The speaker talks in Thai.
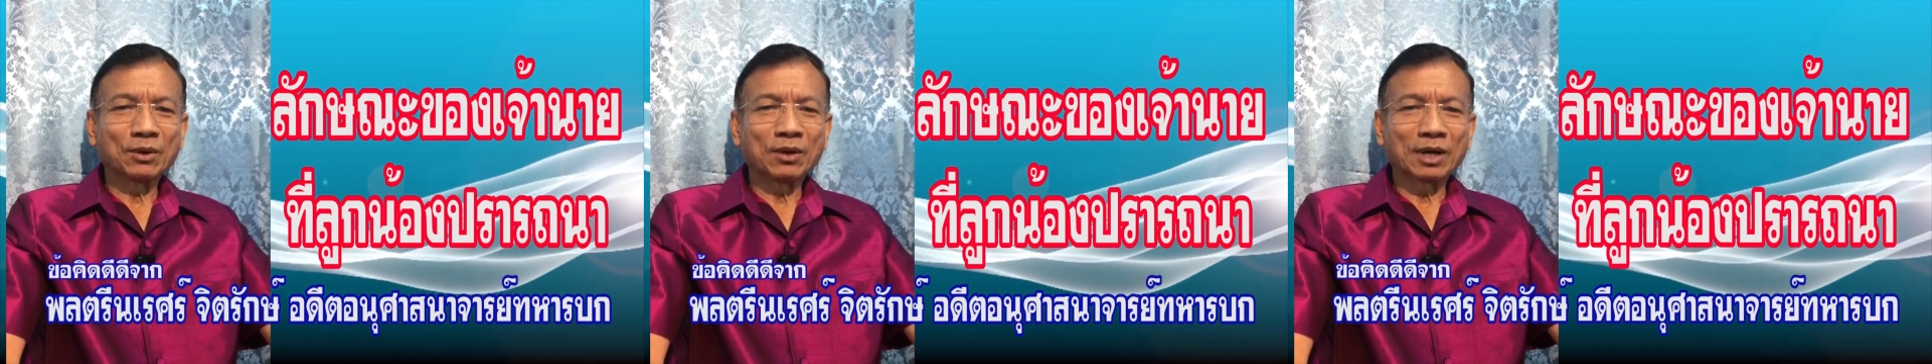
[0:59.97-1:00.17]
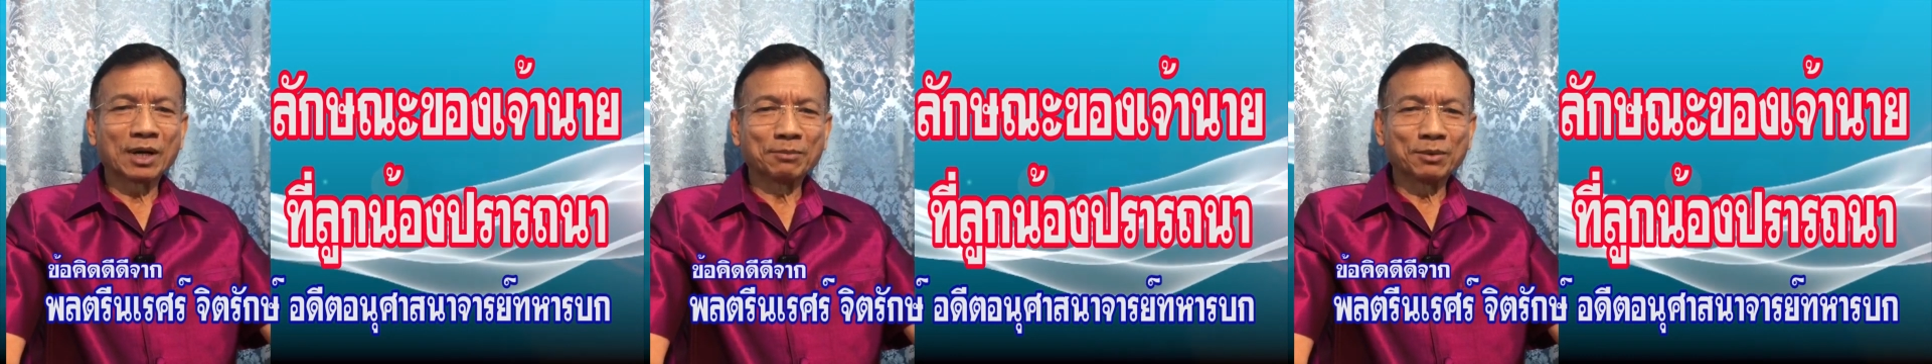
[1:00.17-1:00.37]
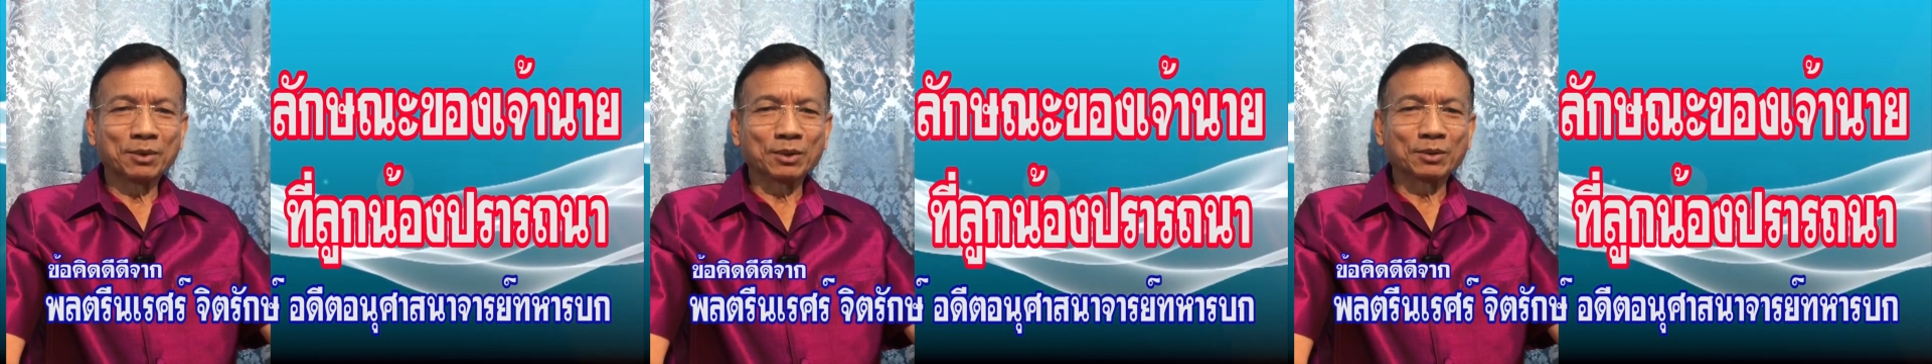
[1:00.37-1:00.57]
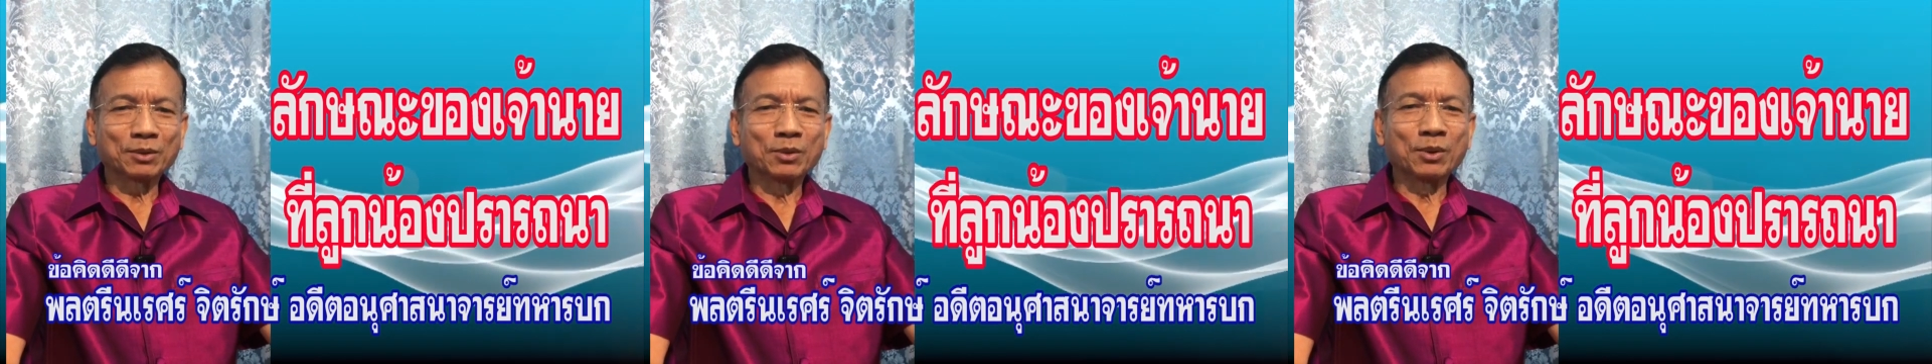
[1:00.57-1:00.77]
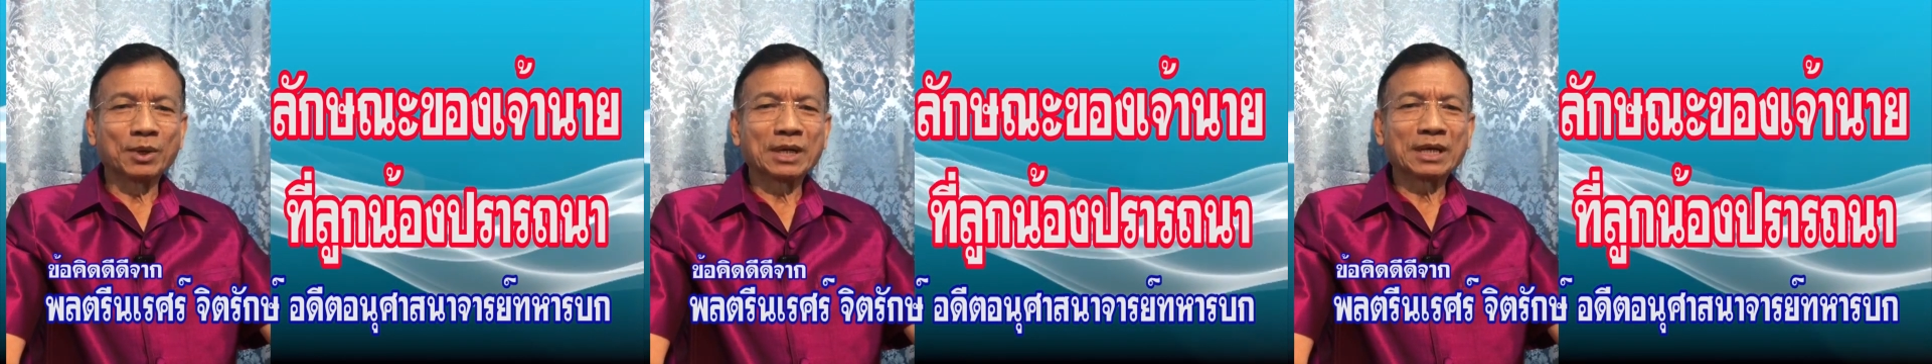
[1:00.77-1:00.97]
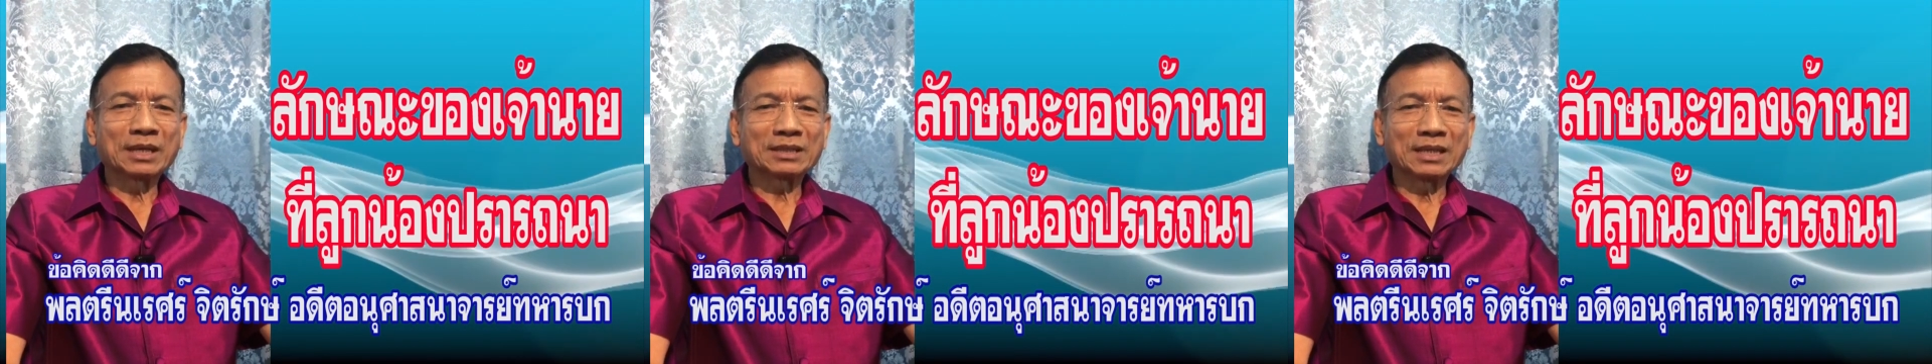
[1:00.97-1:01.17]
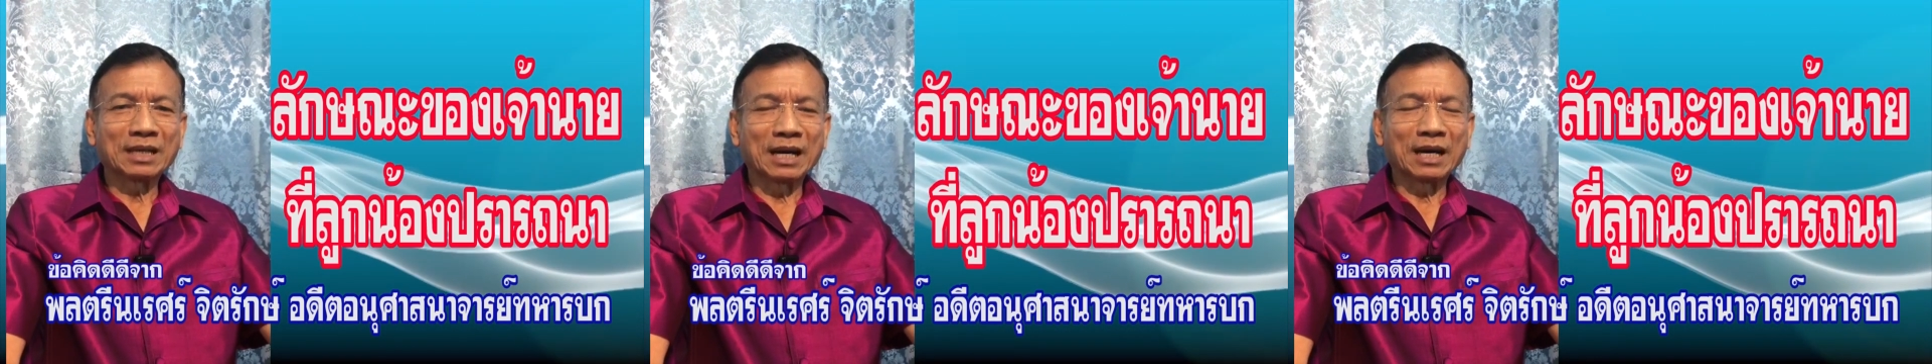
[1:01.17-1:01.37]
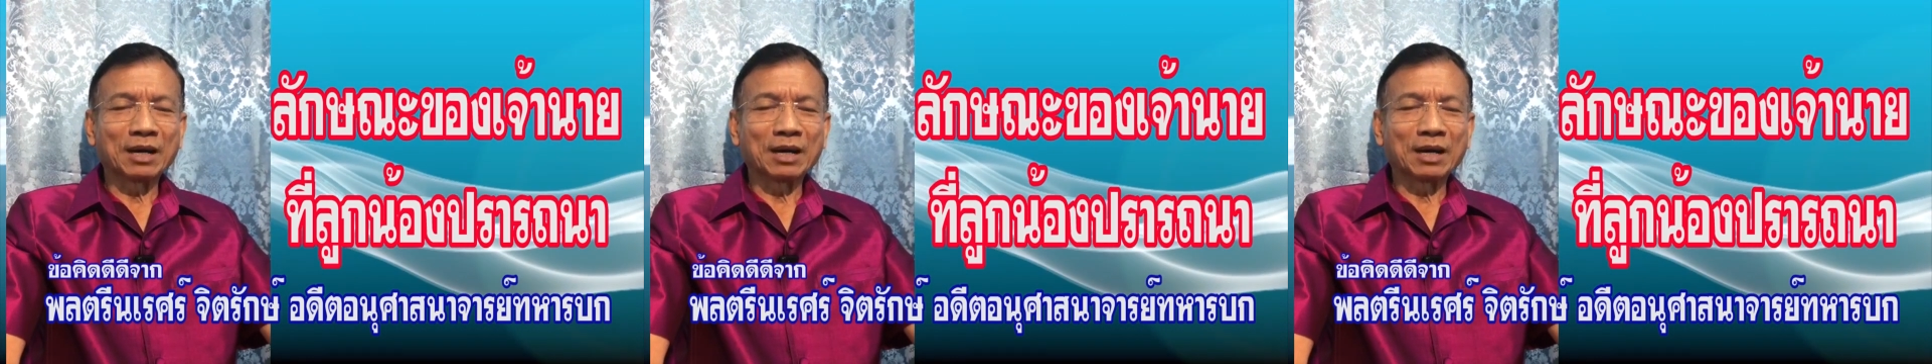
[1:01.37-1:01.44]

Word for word: ก็กำหนดคุณลักษณะ